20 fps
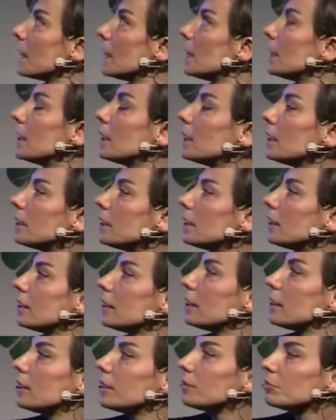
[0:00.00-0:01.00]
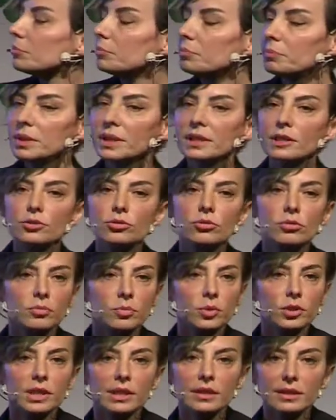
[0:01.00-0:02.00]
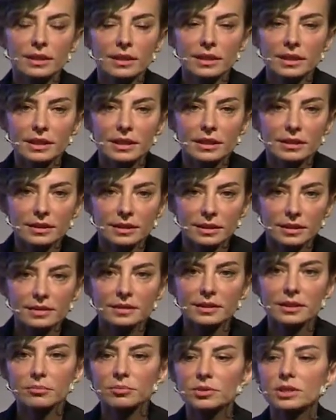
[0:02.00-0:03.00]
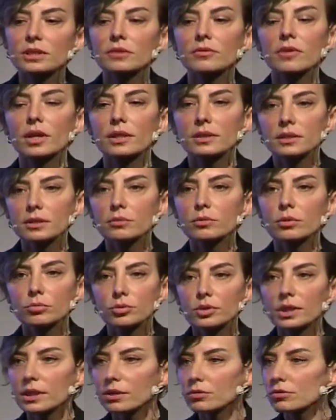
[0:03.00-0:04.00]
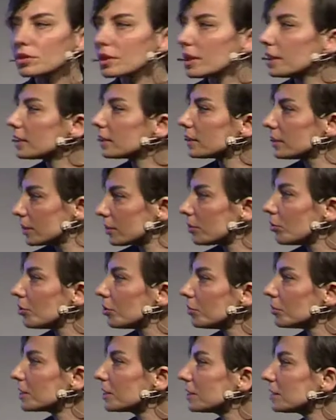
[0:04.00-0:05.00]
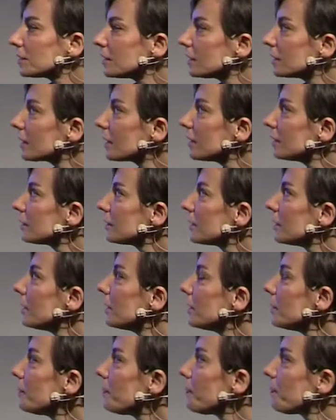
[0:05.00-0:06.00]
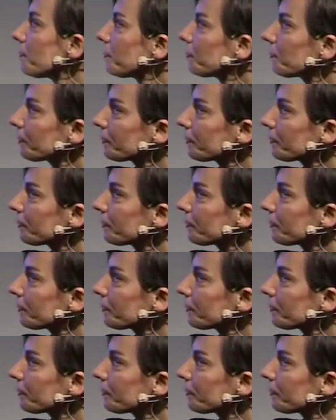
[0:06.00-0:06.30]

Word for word: E, bir de çok böyle hani klasik bir şey vardır ama buraya özellikle koymak istedik Ezgi ile. Evet.